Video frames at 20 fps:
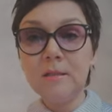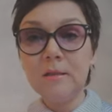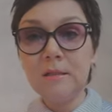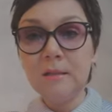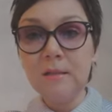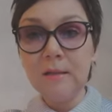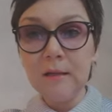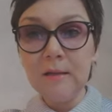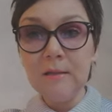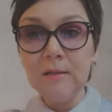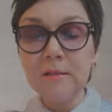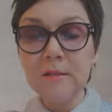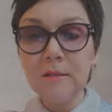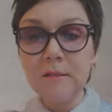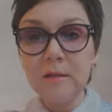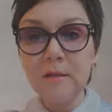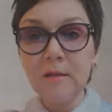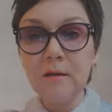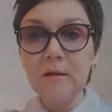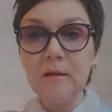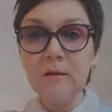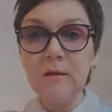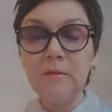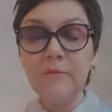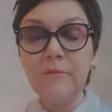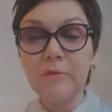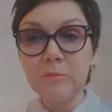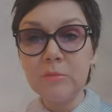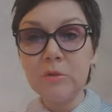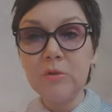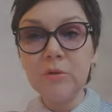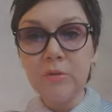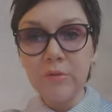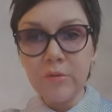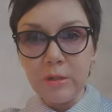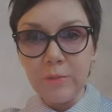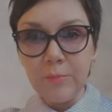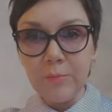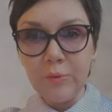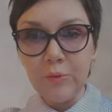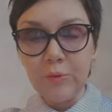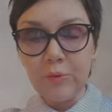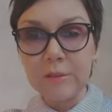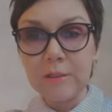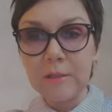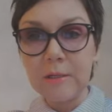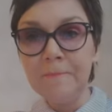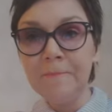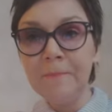невозможные жизненные ситуации.